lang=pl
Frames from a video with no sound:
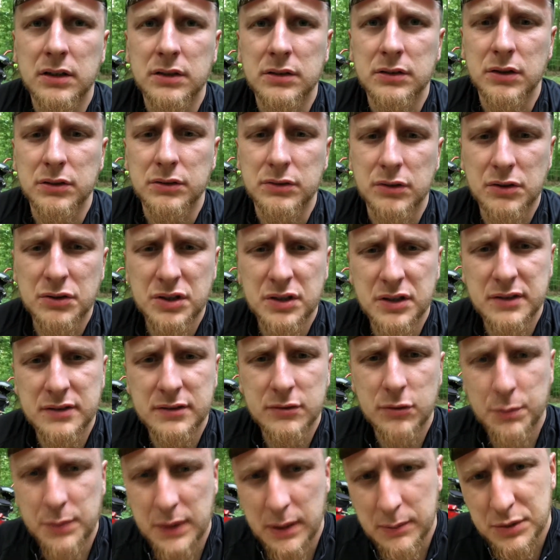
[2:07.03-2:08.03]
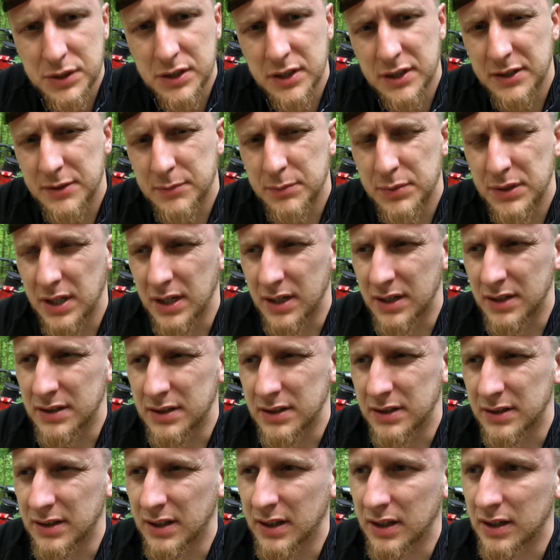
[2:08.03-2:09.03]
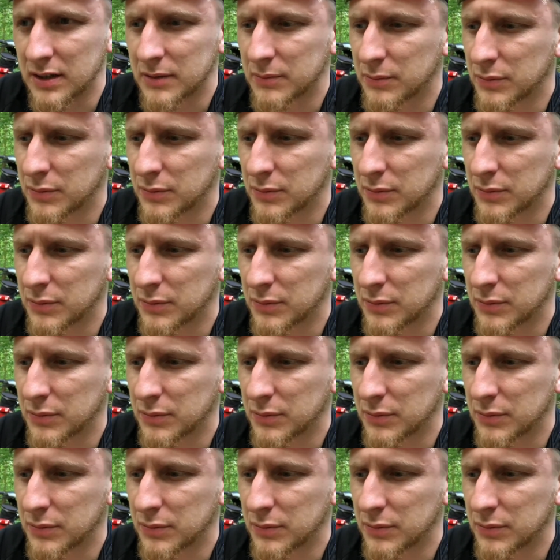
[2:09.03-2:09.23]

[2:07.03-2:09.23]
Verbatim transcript: to to, że nie skupiam się na sprzęcie, tak?